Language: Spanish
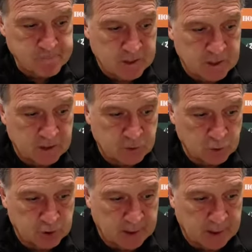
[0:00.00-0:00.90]

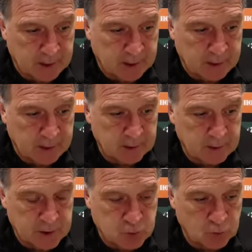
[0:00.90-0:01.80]
ellos ya
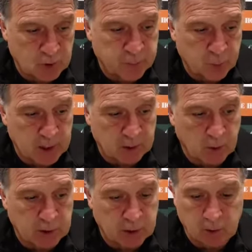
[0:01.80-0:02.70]
hace un tiempo largo
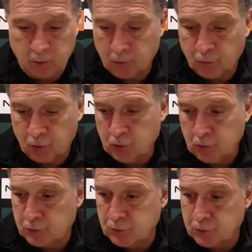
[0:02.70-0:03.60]
que están con
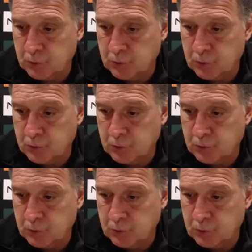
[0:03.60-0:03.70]
nosotros,